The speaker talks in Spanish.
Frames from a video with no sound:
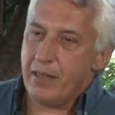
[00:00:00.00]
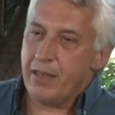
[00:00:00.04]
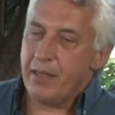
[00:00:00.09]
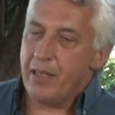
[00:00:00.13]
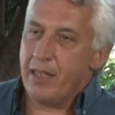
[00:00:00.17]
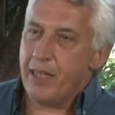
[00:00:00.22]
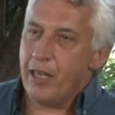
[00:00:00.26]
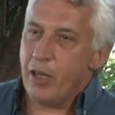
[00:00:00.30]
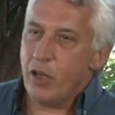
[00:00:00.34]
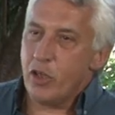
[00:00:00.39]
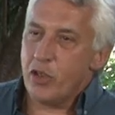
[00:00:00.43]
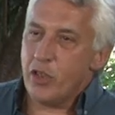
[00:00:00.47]

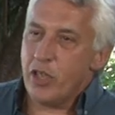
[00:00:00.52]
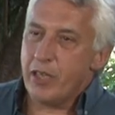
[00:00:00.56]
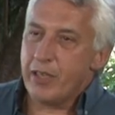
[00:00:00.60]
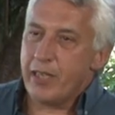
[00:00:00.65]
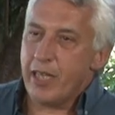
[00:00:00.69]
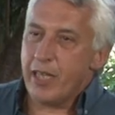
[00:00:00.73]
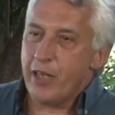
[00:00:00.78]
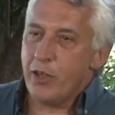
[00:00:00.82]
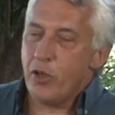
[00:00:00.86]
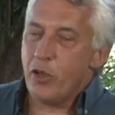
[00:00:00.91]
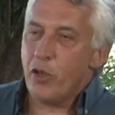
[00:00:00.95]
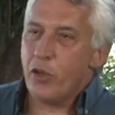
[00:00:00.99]
desde el
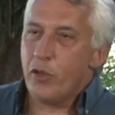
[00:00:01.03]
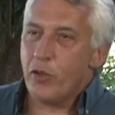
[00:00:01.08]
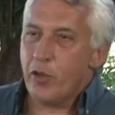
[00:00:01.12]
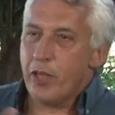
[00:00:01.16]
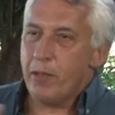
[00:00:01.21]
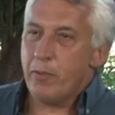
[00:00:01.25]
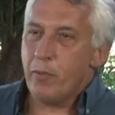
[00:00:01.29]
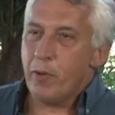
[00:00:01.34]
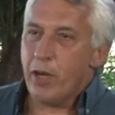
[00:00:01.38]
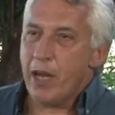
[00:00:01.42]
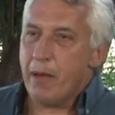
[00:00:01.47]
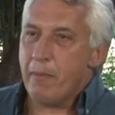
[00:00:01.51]
82, nos
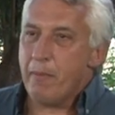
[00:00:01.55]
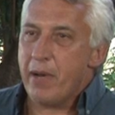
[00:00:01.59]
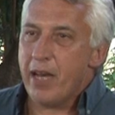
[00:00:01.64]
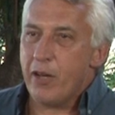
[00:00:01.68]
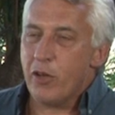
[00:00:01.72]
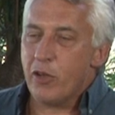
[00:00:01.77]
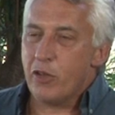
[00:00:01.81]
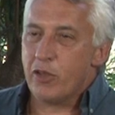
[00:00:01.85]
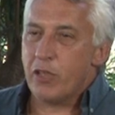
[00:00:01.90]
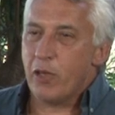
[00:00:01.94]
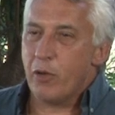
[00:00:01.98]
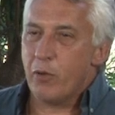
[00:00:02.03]
dimos la
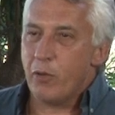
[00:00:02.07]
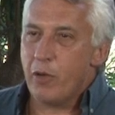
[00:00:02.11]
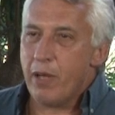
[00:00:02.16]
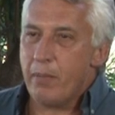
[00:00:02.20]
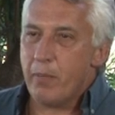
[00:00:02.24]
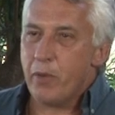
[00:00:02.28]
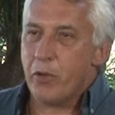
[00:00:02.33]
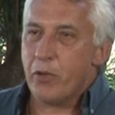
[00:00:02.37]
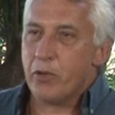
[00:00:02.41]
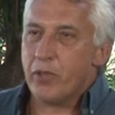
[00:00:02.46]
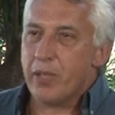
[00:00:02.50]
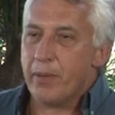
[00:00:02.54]
mano, nos
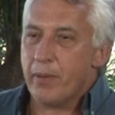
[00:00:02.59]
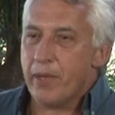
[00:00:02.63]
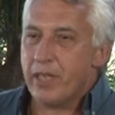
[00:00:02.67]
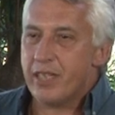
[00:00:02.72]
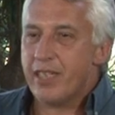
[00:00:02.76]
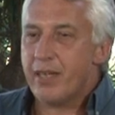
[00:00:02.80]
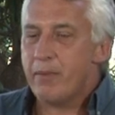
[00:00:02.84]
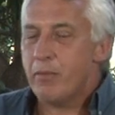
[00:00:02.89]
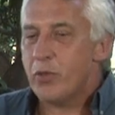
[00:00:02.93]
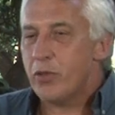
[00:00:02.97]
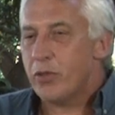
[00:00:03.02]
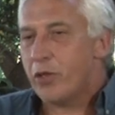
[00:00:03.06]
saludamos, nos
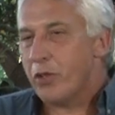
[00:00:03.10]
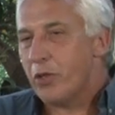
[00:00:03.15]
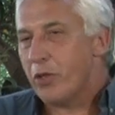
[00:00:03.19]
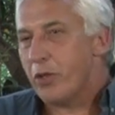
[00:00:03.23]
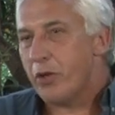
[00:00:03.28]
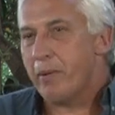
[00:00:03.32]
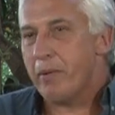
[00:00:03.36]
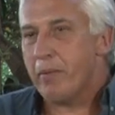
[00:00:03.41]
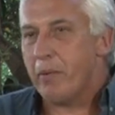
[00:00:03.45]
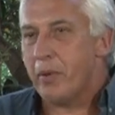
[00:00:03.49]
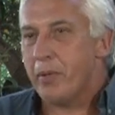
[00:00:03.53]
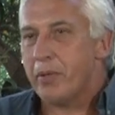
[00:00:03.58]
abrazamos y no
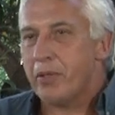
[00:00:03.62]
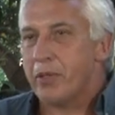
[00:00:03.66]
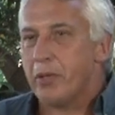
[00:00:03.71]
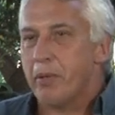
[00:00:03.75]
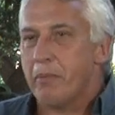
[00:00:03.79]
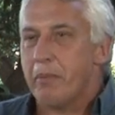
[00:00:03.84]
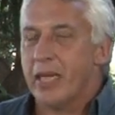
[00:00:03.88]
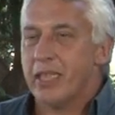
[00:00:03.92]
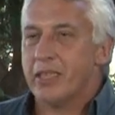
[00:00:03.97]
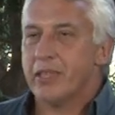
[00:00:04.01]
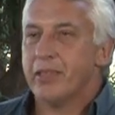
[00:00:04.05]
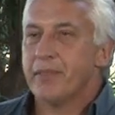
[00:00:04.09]
lo habíamos visto
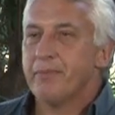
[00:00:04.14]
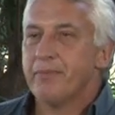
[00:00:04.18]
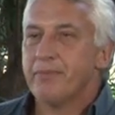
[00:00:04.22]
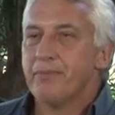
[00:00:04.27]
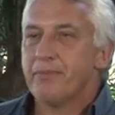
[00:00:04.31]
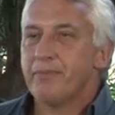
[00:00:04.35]
más.